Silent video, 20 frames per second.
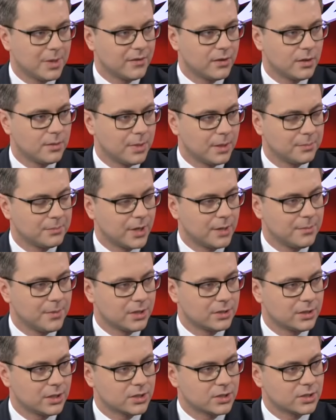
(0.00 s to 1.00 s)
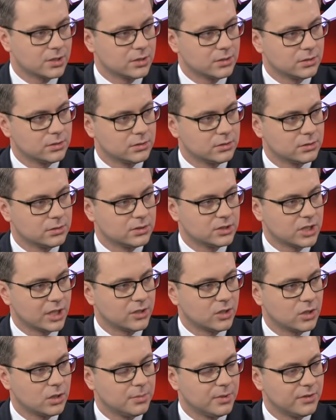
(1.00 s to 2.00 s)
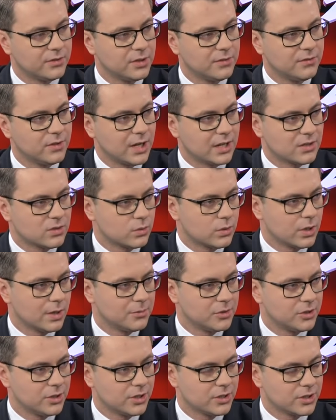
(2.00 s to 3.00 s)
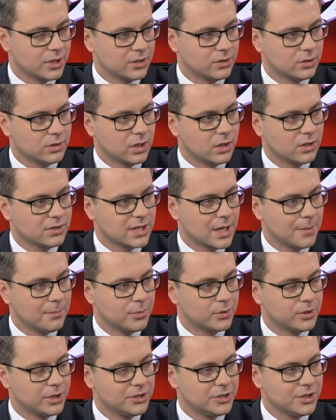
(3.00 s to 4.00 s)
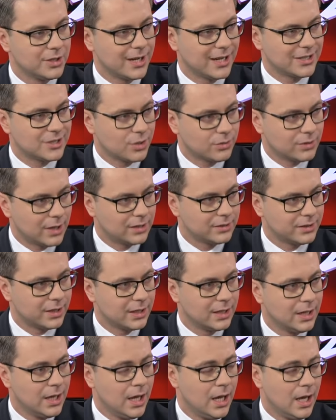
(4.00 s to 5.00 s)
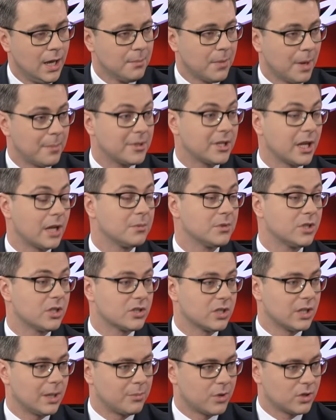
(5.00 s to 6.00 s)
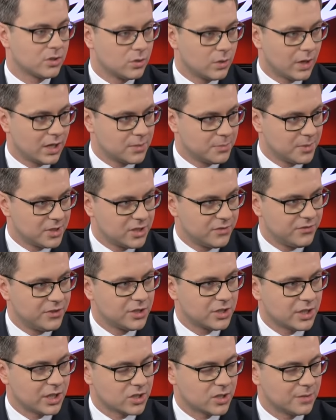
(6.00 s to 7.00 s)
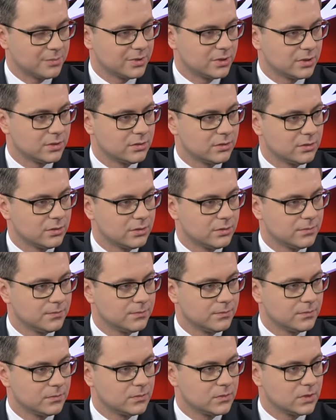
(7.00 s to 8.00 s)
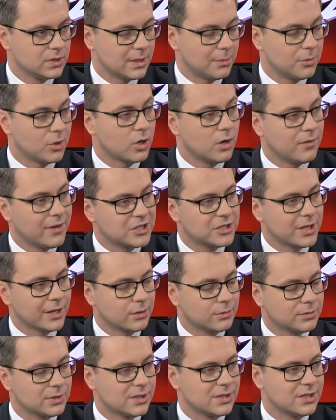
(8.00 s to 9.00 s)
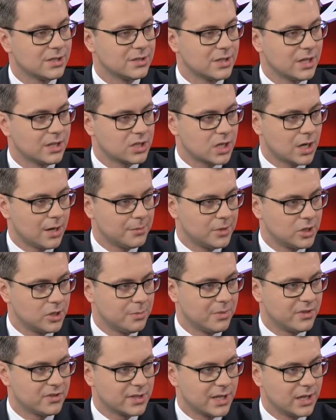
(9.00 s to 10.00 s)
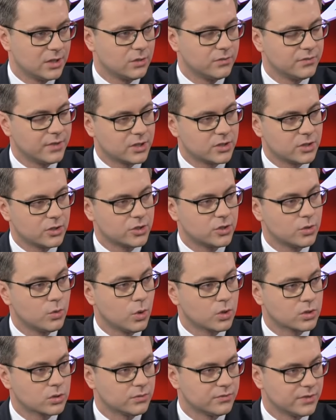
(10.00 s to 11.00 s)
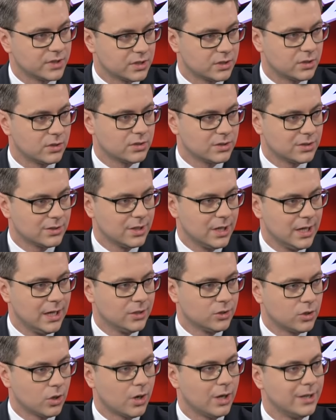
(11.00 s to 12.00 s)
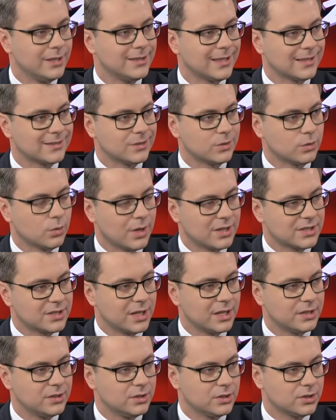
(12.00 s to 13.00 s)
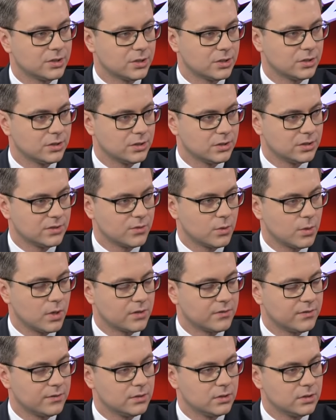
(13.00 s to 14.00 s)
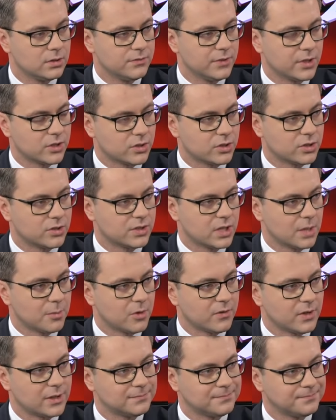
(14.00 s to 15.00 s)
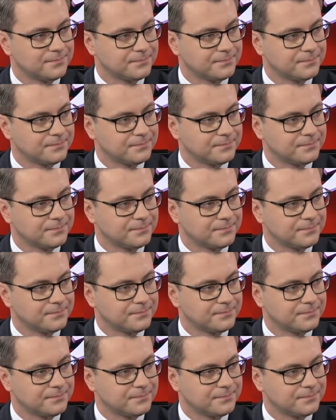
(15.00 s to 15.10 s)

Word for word: obawiam i pan premier też y, żadnych obaw nie wykazuje. Myślę, że do tego Sejm podejdzie racjonalnie. Pamiętajmy też, że ta procedura jest specyficzna, żeby um, zablokować taką decyzję trzeba mieć bezwzględną większość głosów, więc to jest trochę inna sytuacja niż e, zwykła e, większość sejmowa.